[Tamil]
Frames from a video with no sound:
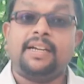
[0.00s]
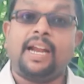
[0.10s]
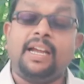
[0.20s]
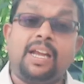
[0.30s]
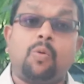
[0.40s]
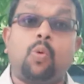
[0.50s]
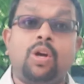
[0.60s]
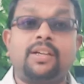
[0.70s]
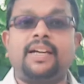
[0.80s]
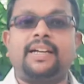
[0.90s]
நல்ல
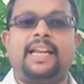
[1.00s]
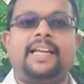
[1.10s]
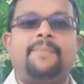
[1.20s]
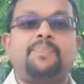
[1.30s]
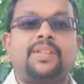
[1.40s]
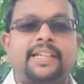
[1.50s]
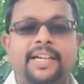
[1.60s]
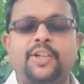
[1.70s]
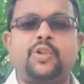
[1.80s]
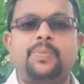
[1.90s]
ஒழுக்கங்களை
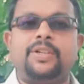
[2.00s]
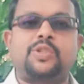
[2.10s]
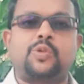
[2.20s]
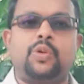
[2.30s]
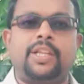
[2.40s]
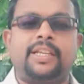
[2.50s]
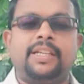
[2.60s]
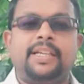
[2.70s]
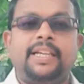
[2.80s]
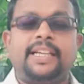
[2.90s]
கெடுக்கும் என்று சொல்லி
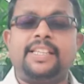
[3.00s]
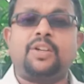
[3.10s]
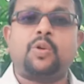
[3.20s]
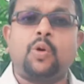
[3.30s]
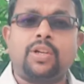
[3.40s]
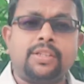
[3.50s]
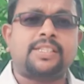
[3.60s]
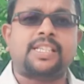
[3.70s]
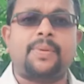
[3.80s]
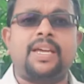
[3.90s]
இந்த குருந்து
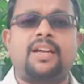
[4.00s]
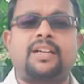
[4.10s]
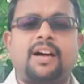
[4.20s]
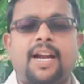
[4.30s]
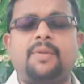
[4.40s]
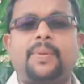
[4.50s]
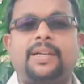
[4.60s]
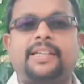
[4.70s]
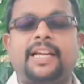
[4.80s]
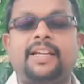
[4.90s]
சபையார
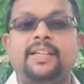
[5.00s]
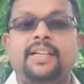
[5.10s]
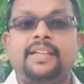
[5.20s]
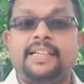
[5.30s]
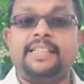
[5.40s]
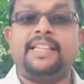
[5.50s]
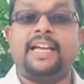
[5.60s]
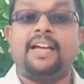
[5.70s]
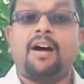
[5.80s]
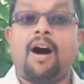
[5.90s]
காணப்பட்ட இந்த
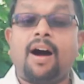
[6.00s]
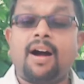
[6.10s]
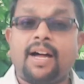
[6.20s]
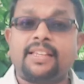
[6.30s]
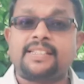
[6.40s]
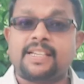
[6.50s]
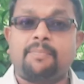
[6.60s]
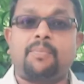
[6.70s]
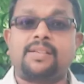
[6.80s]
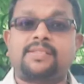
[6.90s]
ஆகாத
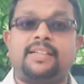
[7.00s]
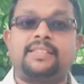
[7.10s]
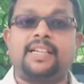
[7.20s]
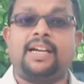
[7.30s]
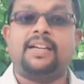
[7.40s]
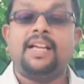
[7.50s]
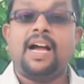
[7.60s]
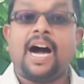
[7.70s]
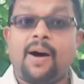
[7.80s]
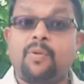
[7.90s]
சம்பாசனை தான்
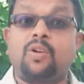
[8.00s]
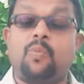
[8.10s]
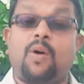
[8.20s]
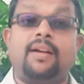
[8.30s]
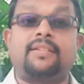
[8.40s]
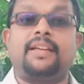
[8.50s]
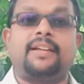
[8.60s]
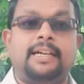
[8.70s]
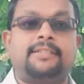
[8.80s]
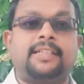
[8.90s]
அவர்கள் வாழ்க்கை
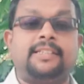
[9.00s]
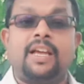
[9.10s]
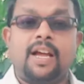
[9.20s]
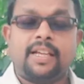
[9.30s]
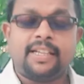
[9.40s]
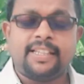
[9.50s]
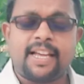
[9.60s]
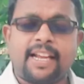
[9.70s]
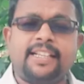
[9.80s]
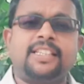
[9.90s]
கெடுத்தது
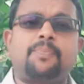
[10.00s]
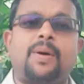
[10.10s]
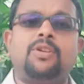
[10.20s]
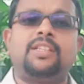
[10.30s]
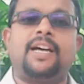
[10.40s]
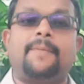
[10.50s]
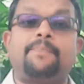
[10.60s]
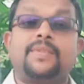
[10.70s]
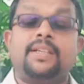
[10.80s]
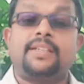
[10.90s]
இதை அறிந்த பவுல்தான்
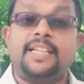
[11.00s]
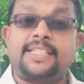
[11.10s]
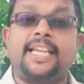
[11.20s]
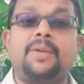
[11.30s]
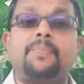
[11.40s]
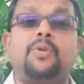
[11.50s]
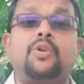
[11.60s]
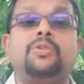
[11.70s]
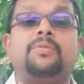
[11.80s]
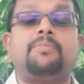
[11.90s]

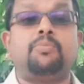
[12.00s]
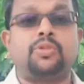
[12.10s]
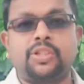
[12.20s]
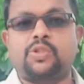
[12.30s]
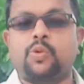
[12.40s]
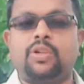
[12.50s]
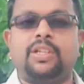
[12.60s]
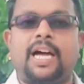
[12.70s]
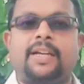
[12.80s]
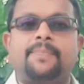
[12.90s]
எச்சரிப்போடு புத்தி
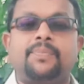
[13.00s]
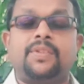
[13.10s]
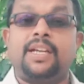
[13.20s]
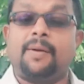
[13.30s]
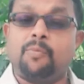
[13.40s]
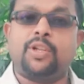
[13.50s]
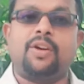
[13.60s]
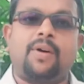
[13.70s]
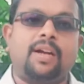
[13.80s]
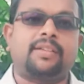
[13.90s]
சொல்லுகிறார் நம்முடைய
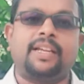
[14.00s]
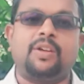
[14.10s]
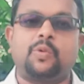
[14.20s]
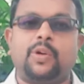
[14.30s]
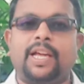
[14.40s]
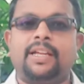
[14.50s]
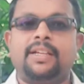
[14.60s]
வாழ்க்கையில கூட